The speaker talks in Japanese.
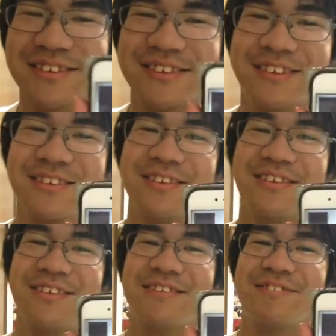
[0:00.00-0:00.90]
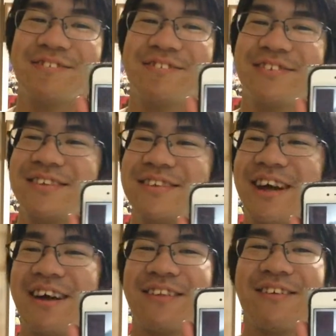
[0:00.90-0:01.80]
ん。ぜひ来てほしいですね。
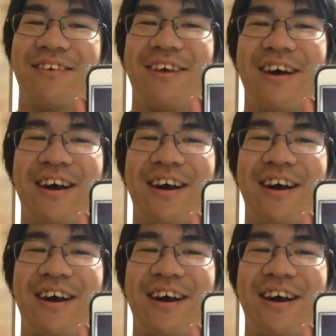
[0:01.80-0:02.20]
あと、